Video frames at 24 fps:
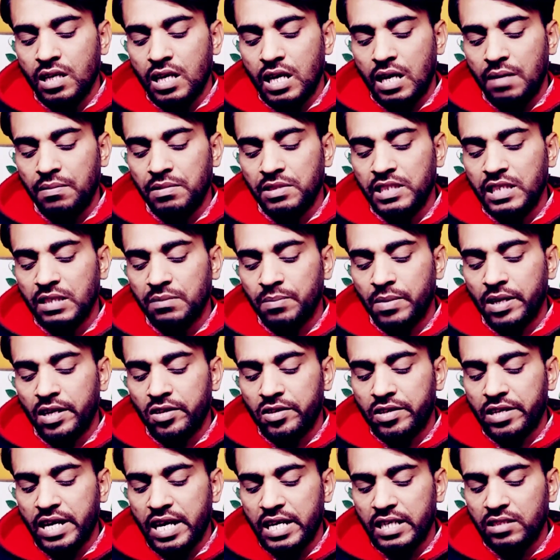अभी देख पा रहे
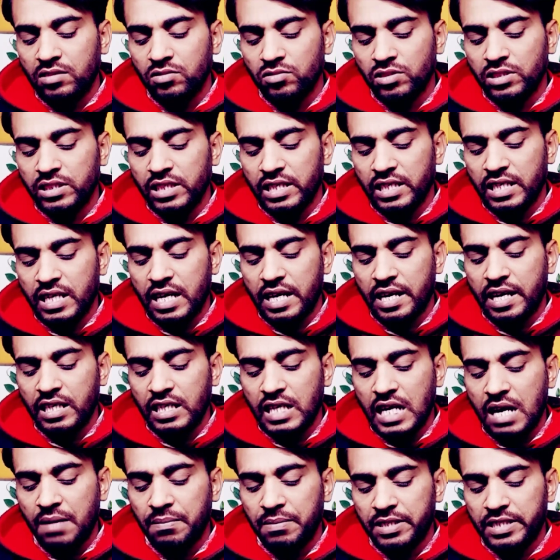ट्राइंग टू सेंग आ रहा है
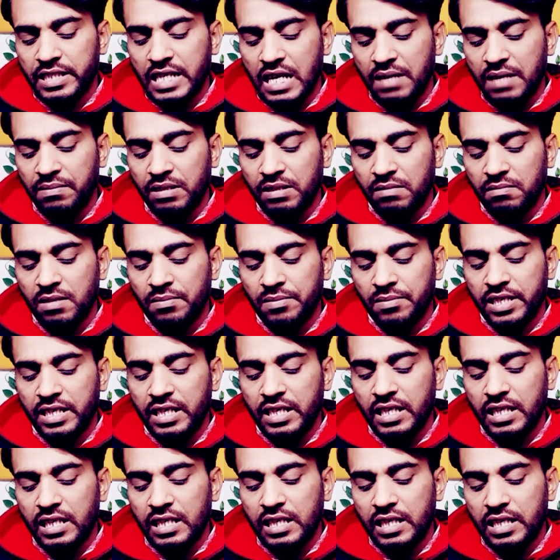यहाँ पे टाइपिंग में हमें
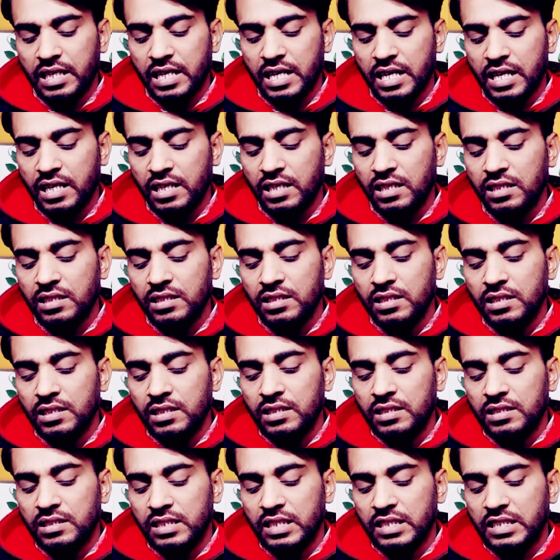क्लिक करना है
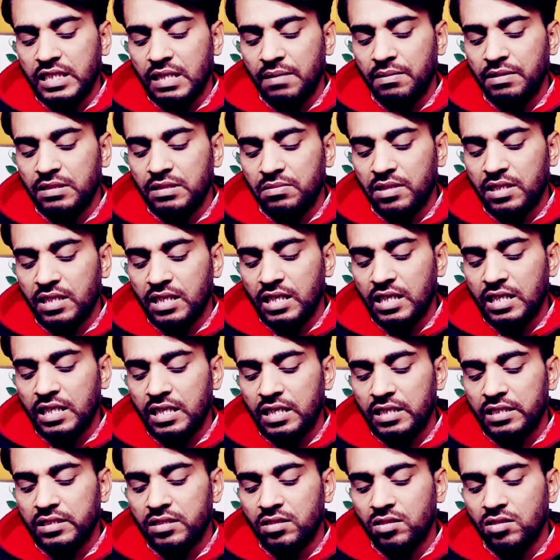जैसे आप इसमें क्लिक
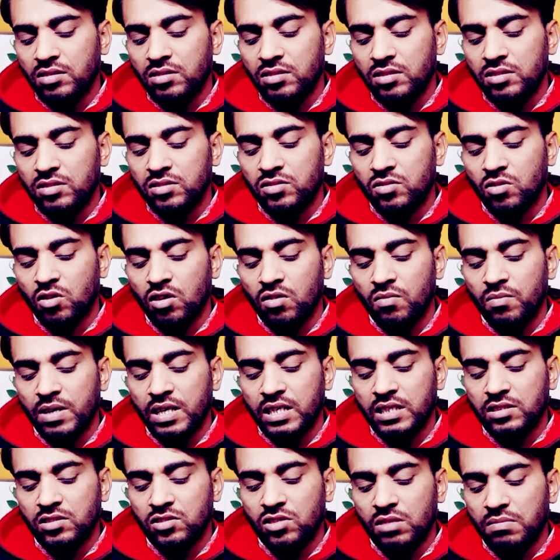करते हो टॉल बैक
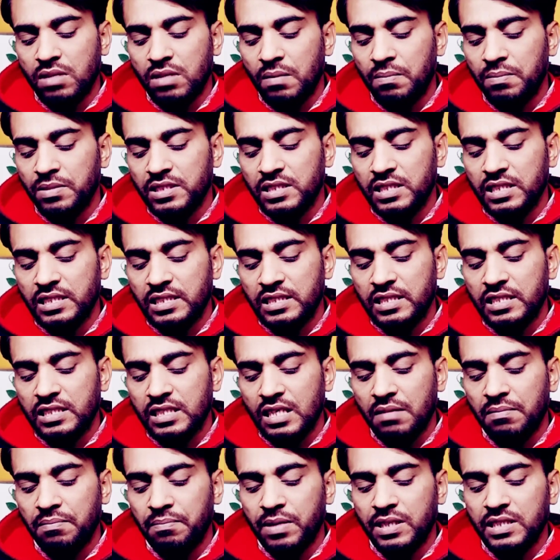जो है वापस इस तरह से
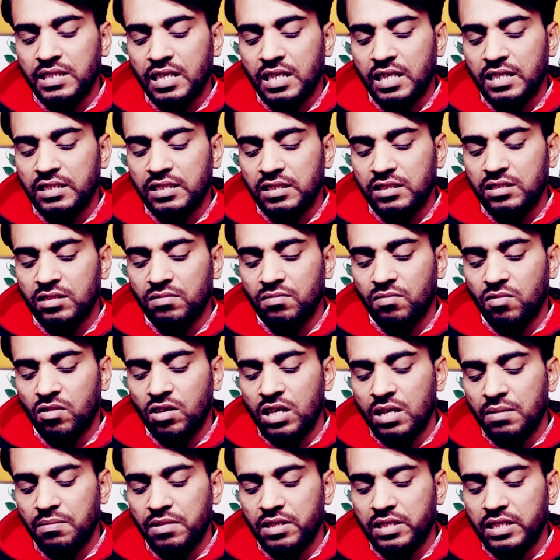आप बंद कर सकते हो
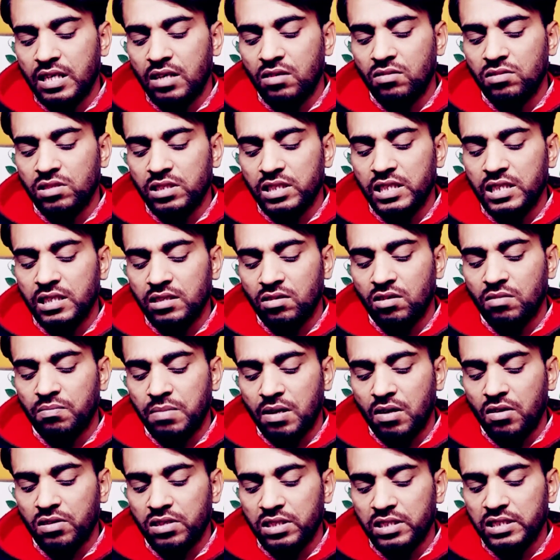वॉल्यूम का डाउन की और
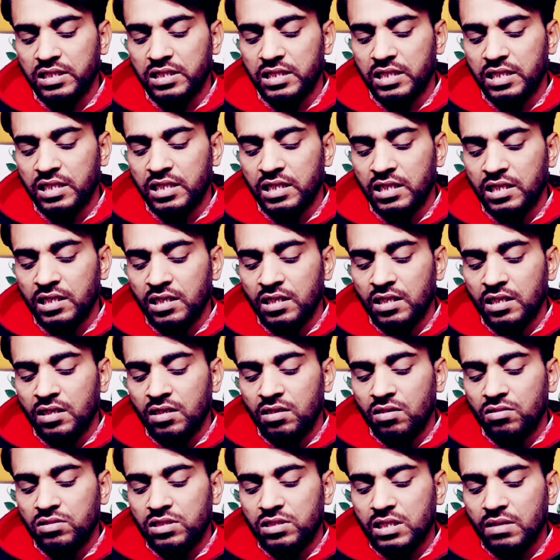पावर की से
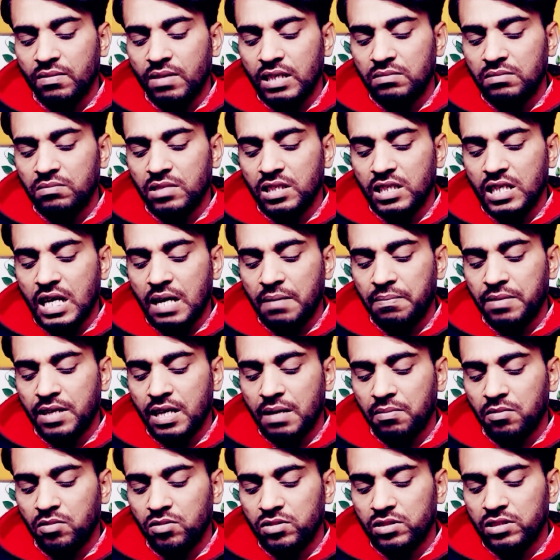उसके बाद में यहाँ पे
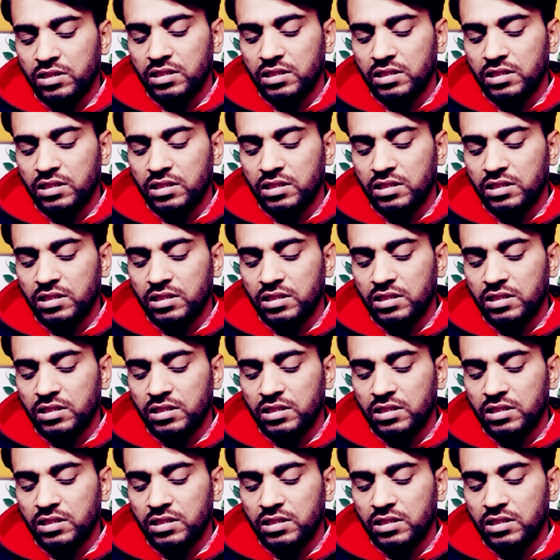आपको